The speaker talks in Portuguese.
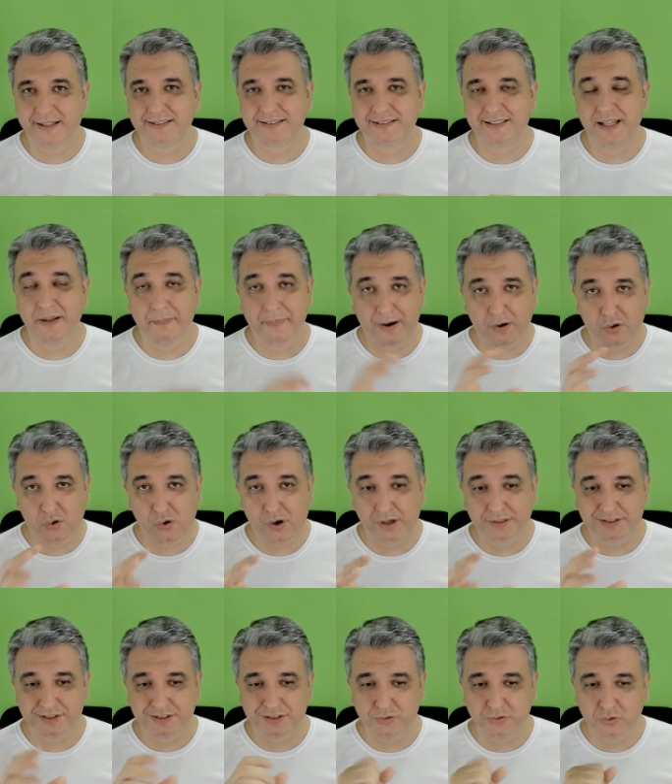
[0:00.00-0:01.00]
em
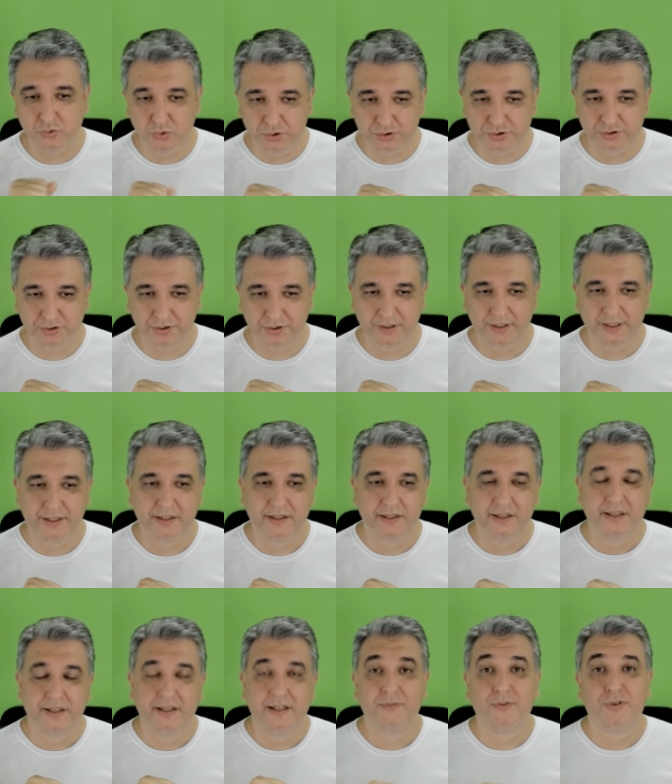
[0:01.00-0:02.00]
pacotes de curso.
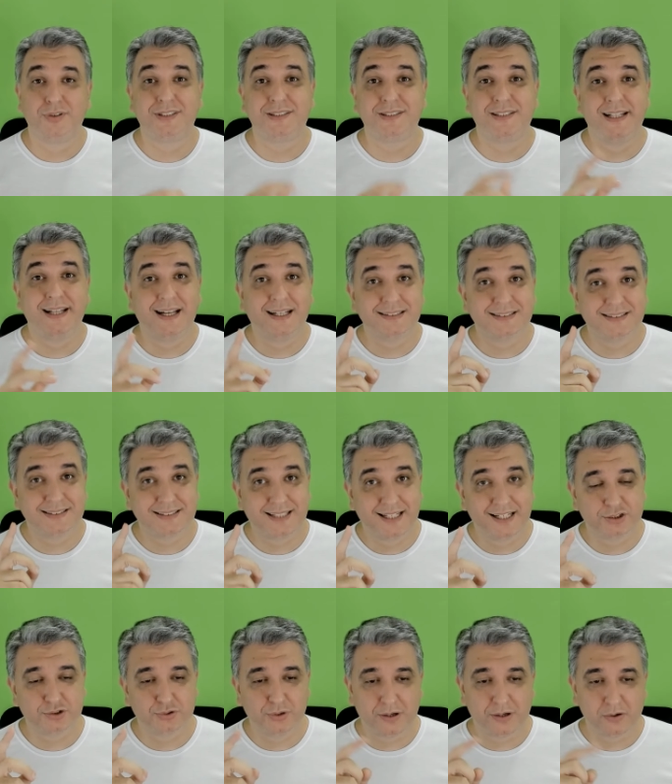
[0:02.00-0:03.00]
Você tem
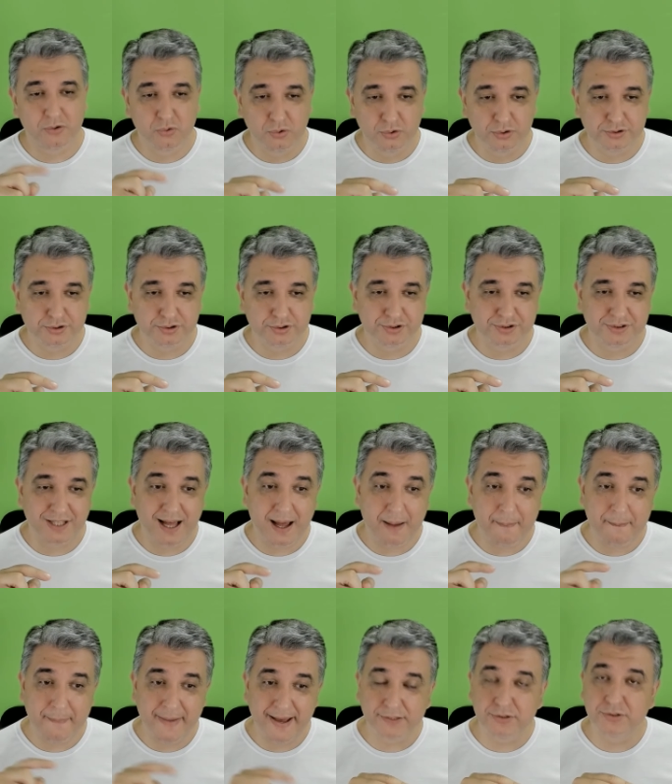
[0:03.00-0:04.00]
acesso a cursos
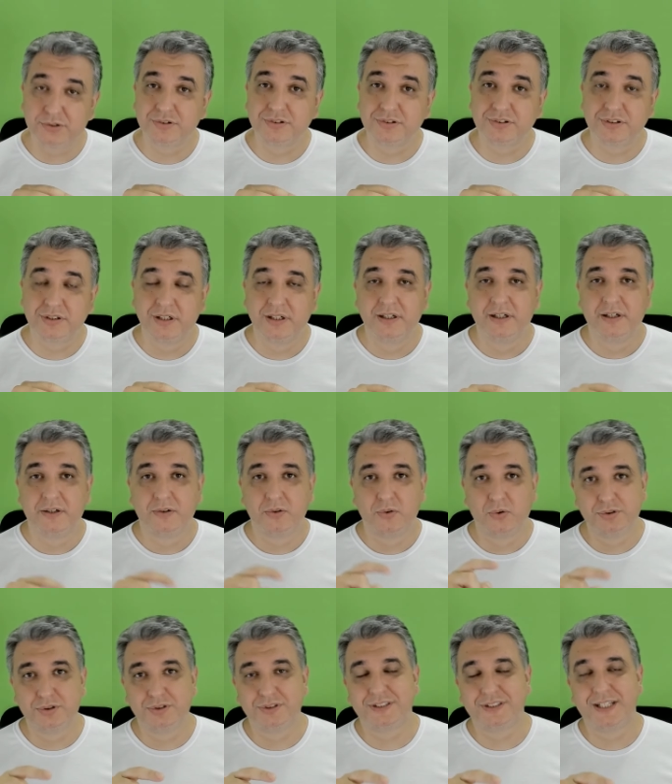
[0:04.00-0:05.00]
abertos,
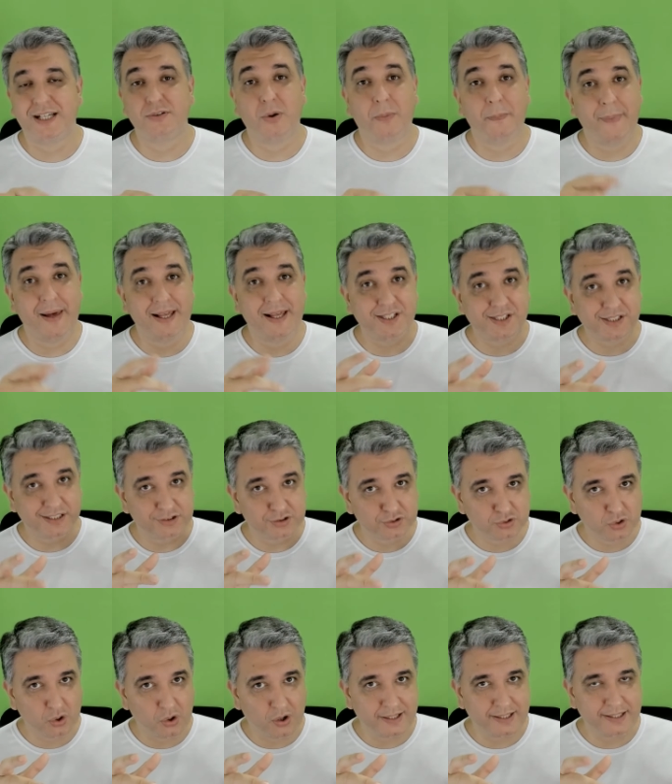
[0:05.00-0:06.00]
cursos que a doméstica
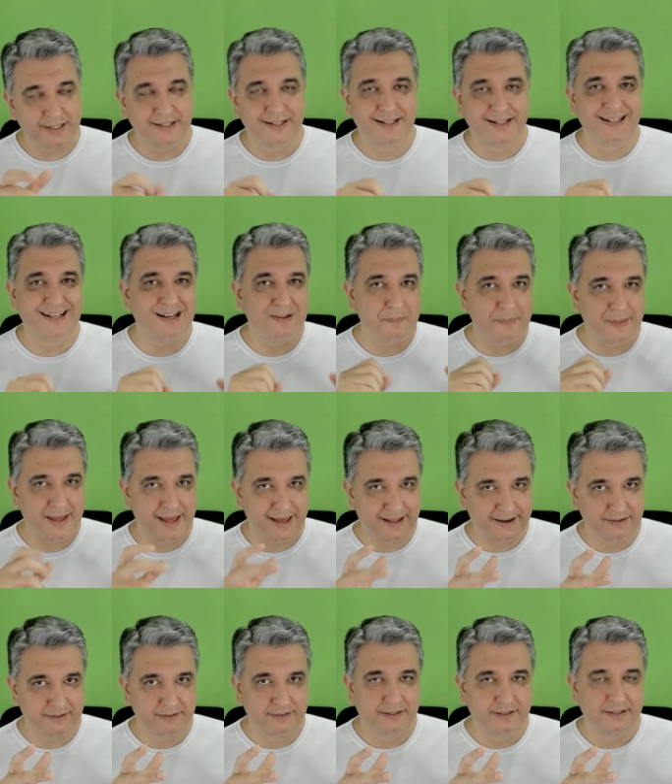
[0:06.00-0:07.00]
escolhe e
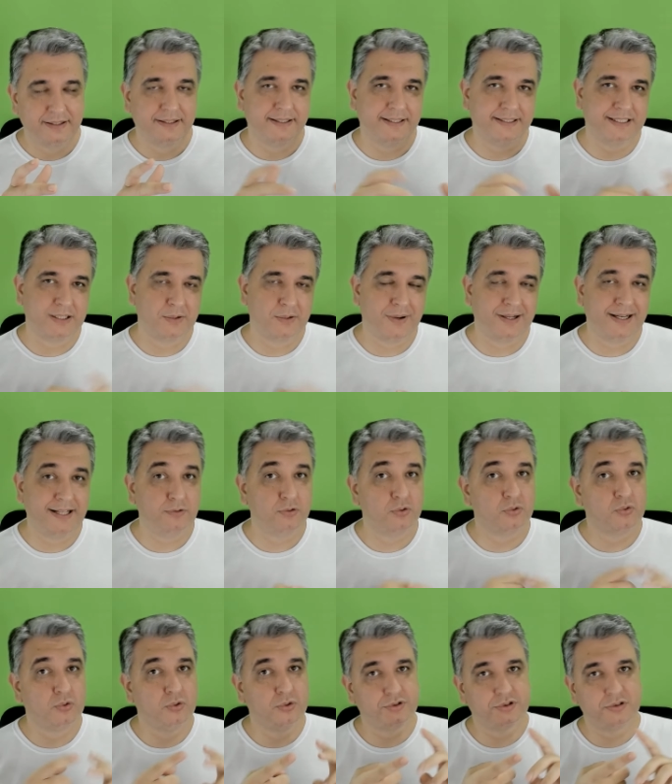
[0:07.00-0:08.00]
libera. Então, além do
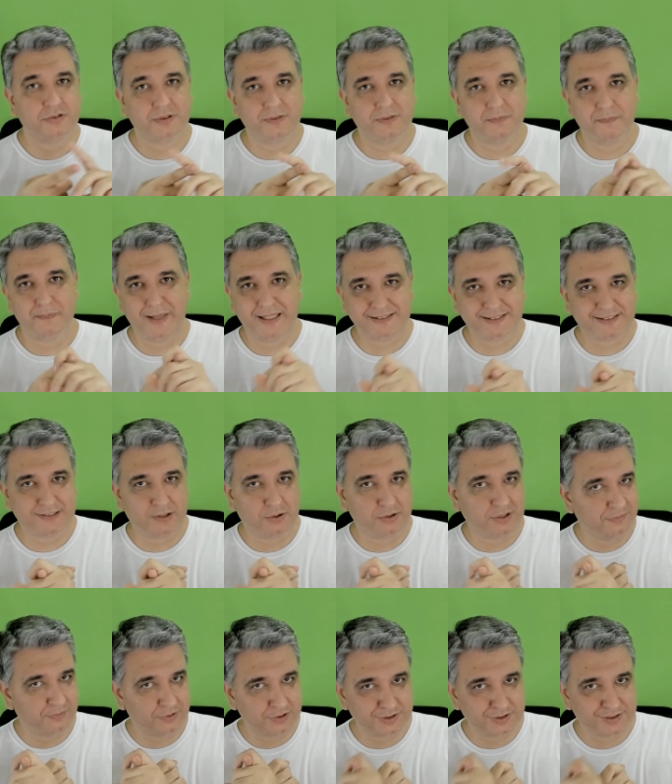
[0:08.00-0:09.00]
curso mensal
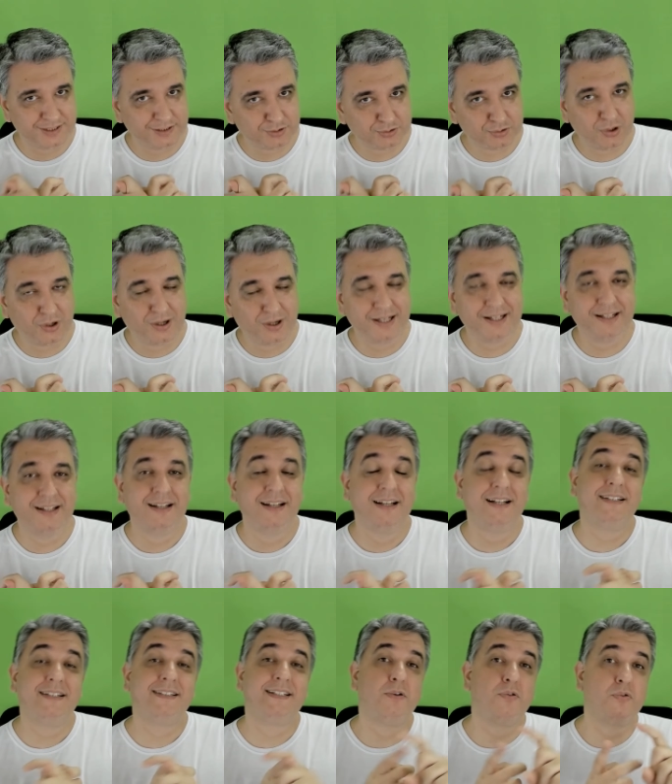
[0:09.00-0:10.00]
que você escolhe,
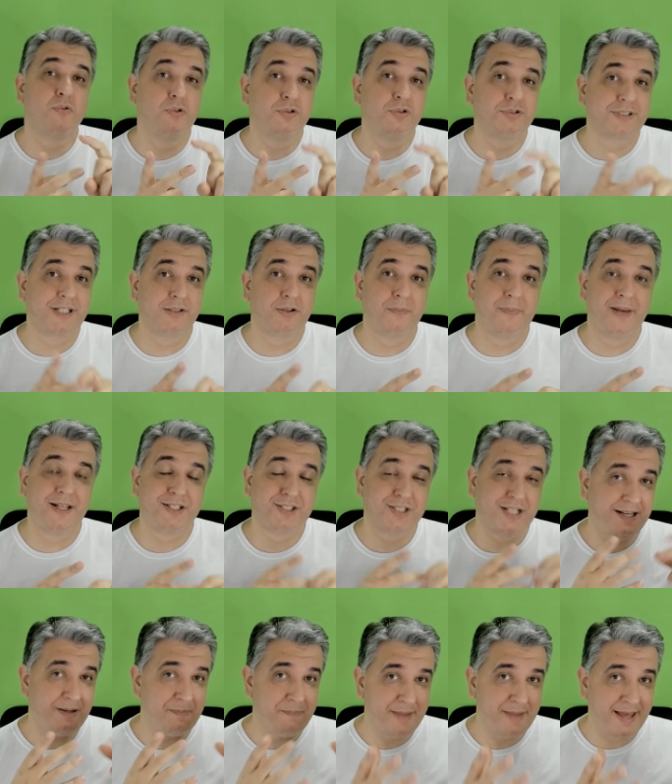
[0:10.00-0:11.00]
tem um curso que a doméstica
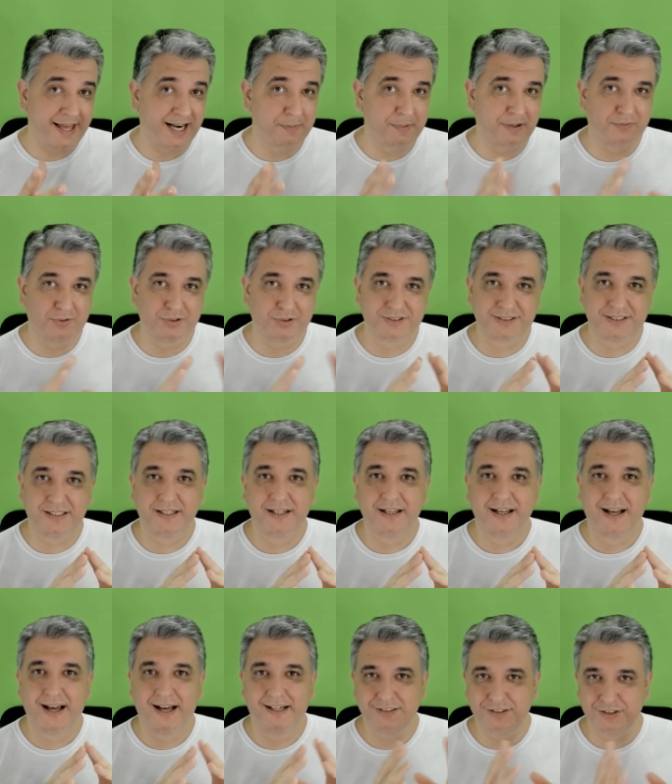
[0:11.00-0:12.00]
libera para você
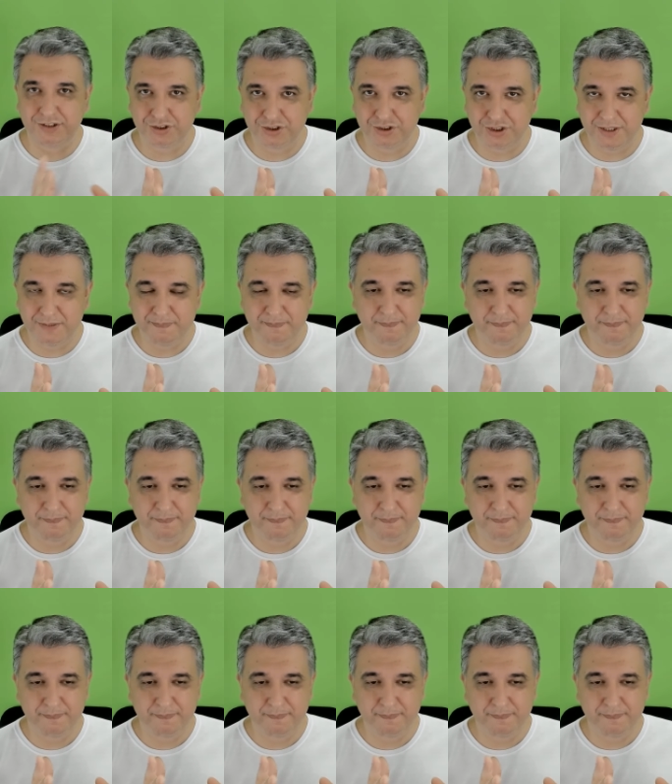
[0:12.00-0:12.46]
assistir